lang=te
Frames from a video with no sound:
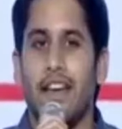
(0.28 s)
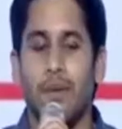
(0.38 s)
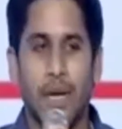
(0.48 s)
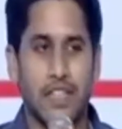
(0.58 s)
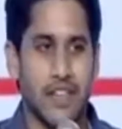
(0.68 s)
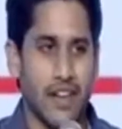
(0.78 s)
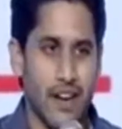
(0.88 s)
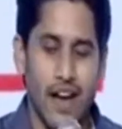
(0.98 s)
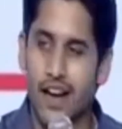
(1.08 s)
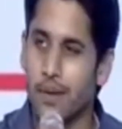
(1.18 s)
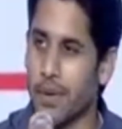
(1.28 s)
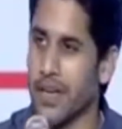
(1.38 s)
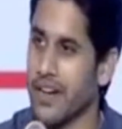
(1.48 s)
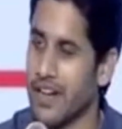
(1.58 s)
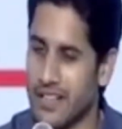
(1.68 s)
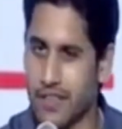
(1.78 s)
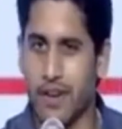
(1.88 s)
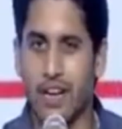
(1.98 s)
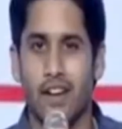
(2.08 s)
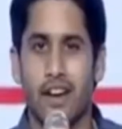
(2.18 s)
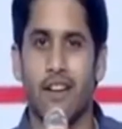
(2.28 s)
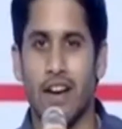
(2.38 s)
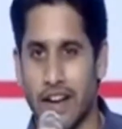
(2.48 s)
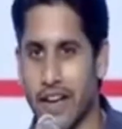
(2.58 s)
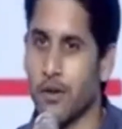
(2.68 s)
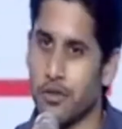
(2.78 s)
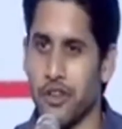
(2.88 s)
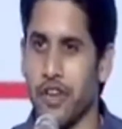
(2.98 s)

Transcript: ఈ మధ్యన నాన్న ప్రీ రిలీజ్ ఈవెంట్ రావాలంటే కొంచెం